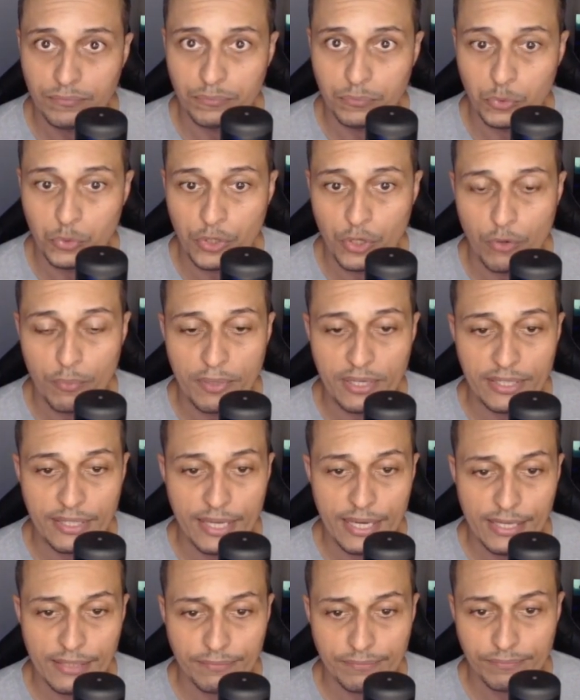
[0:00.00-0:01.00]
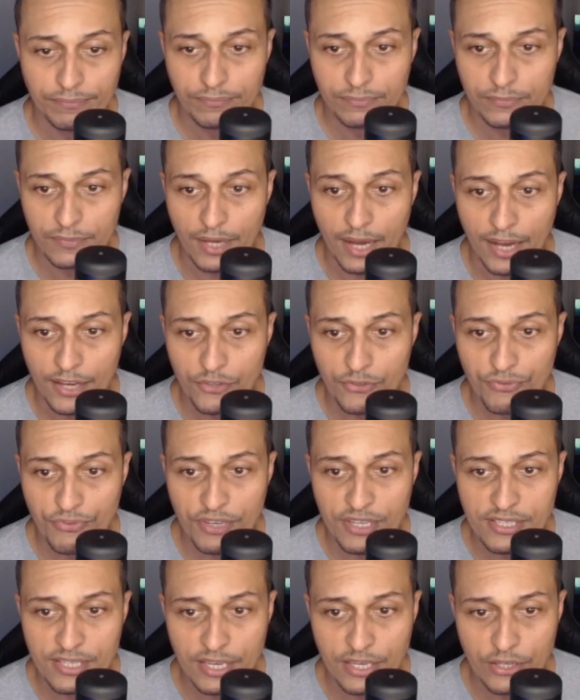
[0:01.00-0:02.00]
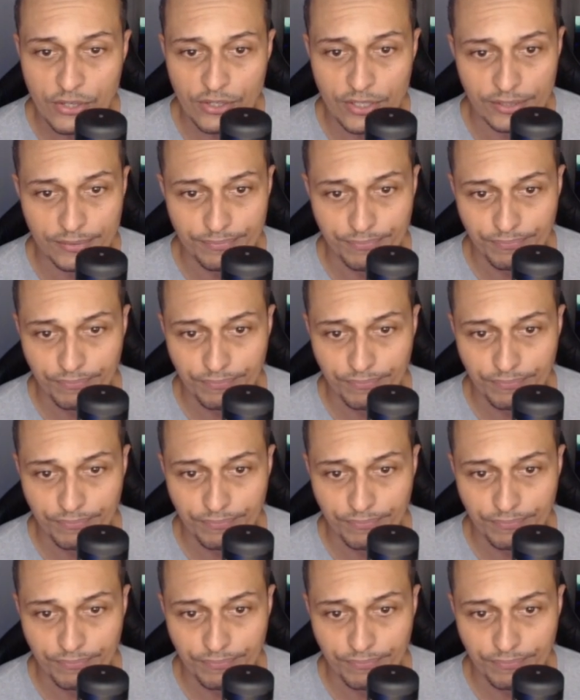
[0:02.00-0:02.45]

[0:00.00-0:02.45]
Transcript: o que eu mandei, as fiz aqui, ó.